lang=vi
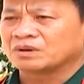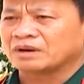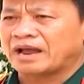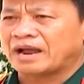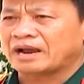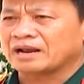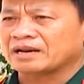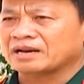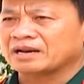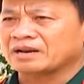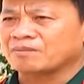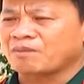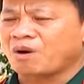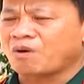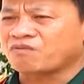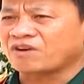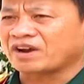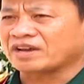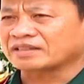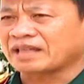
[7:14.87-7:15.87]
đạt là
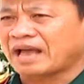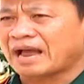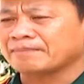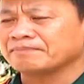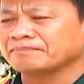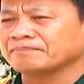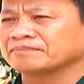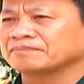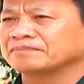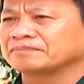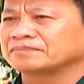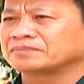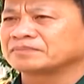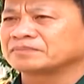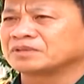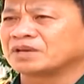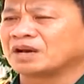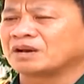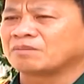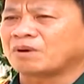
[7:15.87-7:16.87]
1,8
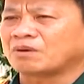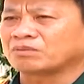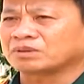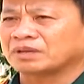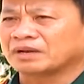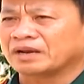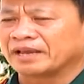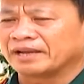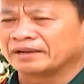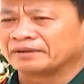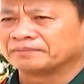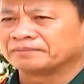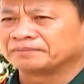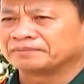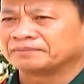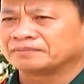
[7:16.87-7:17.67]
trên một thanh niên,